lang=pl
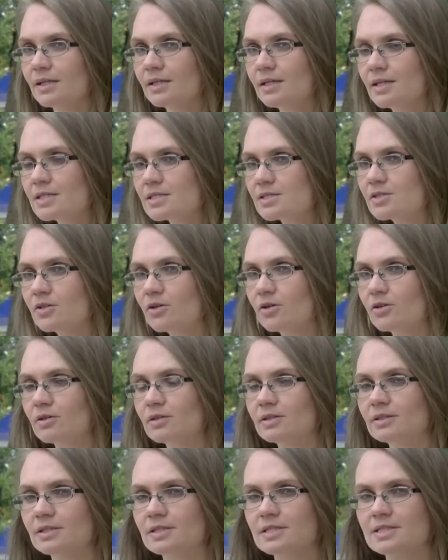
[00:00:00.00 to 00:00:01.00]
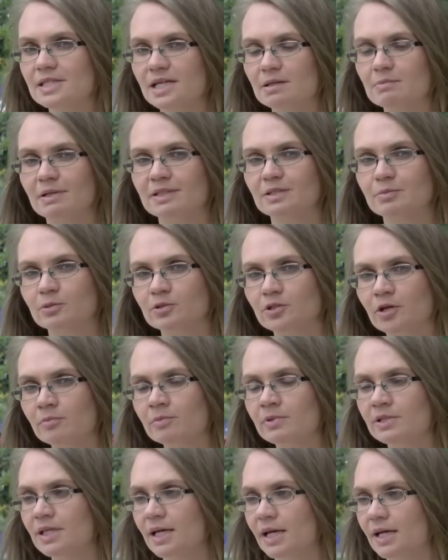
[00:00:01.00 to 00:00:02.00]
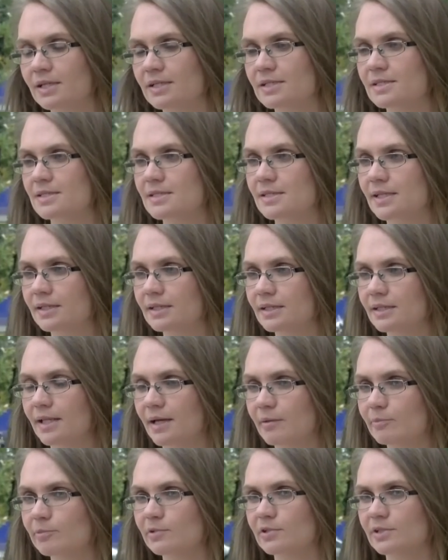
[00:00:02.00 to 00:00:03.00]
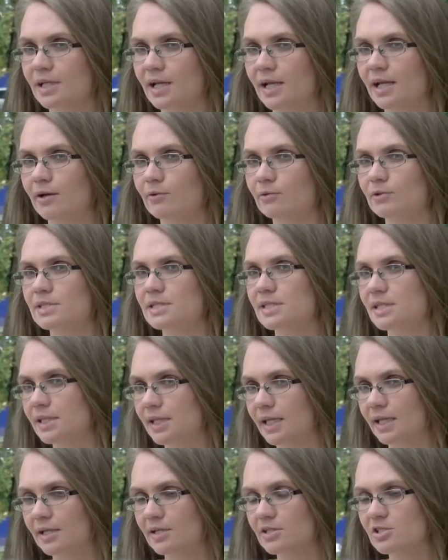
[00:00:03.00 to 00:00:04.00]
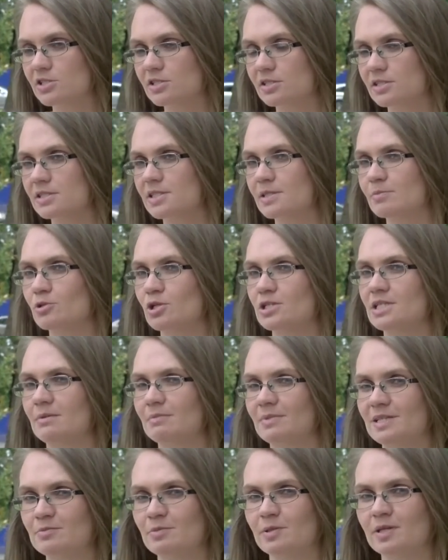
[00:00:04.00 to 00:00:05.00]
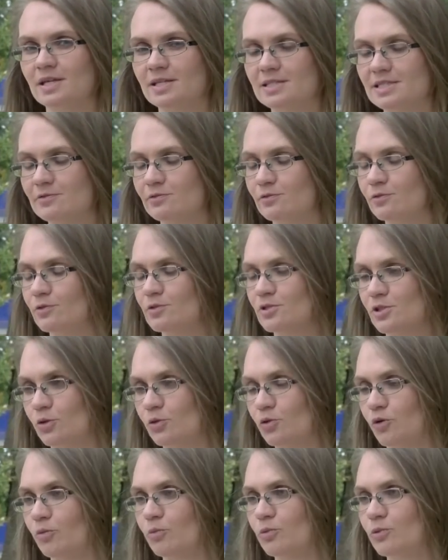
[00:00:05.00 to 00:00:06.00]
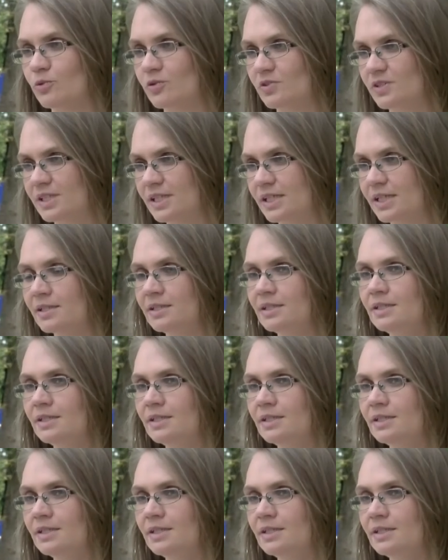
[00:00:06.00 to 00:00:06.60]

Jest to e, schemat podobny jak znane nam portale aukcyjne, z tym, że zamiast pieniędzy funkcjonują punkty.